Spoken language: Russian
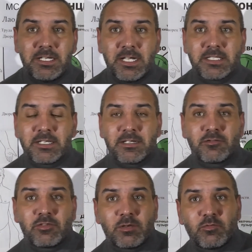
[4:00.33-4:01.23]
лекция,
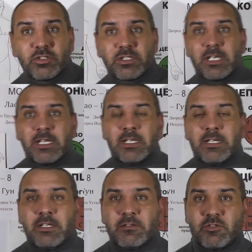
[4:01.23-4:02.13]
которая может
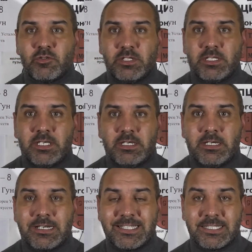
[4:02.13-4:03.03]
все-таки
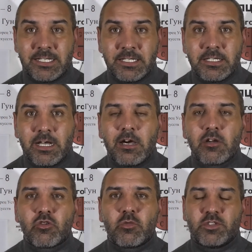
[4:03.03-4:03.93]
раскрыть
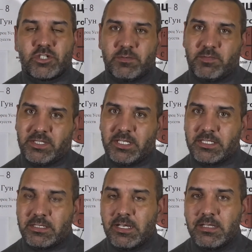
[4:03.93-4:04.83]
огромнейший
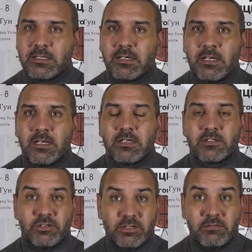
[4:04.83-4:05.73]
потенциал
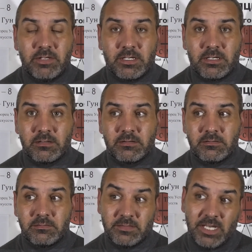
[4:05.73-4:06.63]
человека.
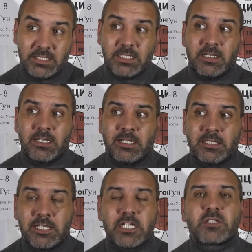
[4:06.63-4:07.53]
Это
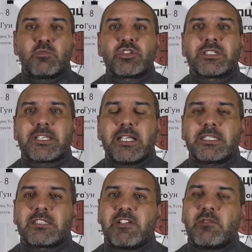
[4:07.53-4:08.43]
даже, можно
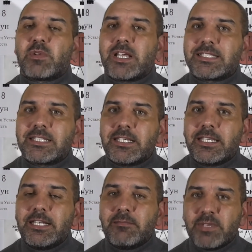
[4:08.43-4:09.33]
сказать, своеобразный
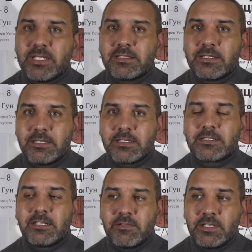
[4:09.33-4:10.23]
элемент
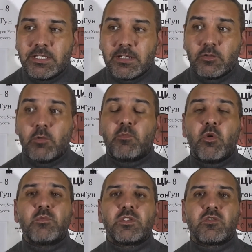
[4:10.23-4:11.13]
ясновидения. Но
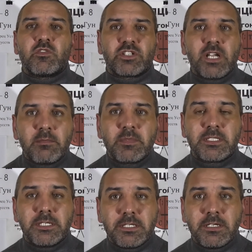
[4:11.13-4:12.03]
помните, уважаемый
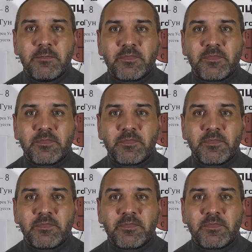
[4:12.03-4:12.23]
зритель,